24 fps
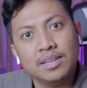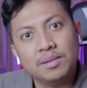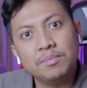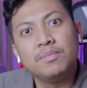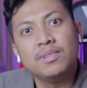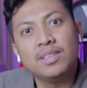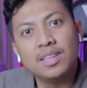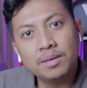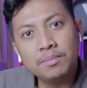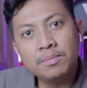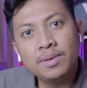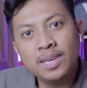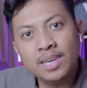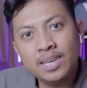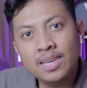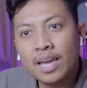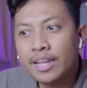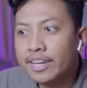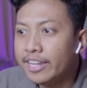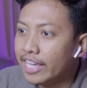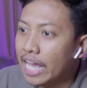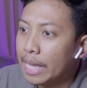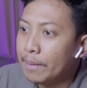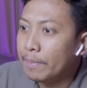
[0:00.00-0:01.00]
melebihi
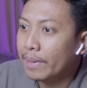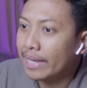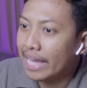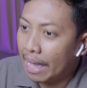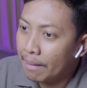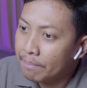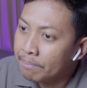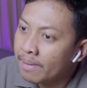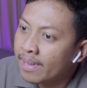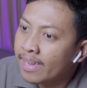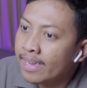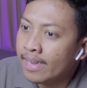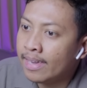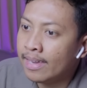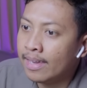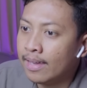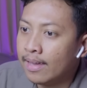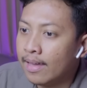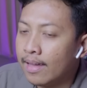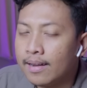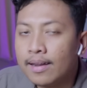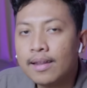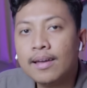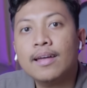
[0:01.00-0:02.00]
yang di KPKP
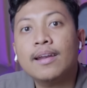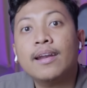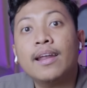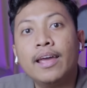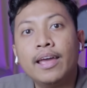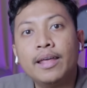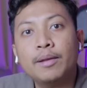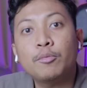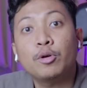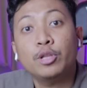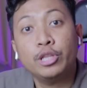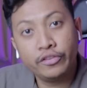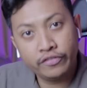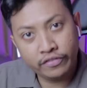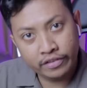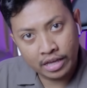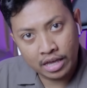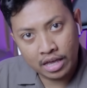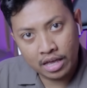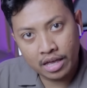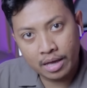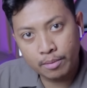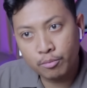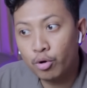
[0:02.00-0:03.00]
Karena keren
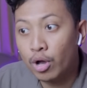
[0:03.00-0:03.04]
motifnya